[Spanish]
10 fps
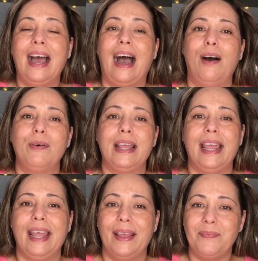
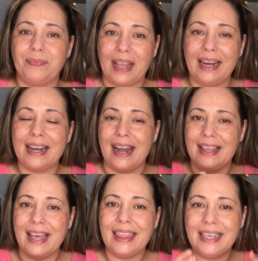Aunque en
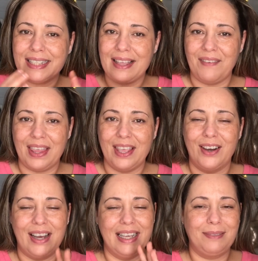realidad este vídeo
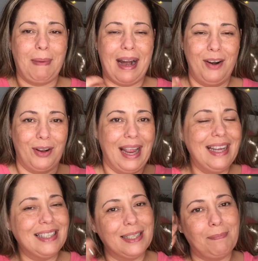es para lo que
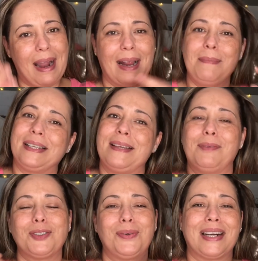es, es para que
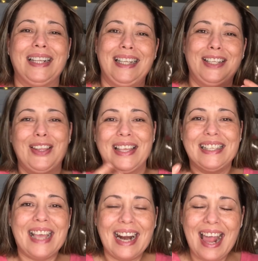pasemos un ratito de
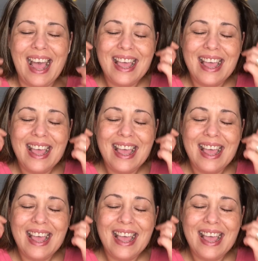charla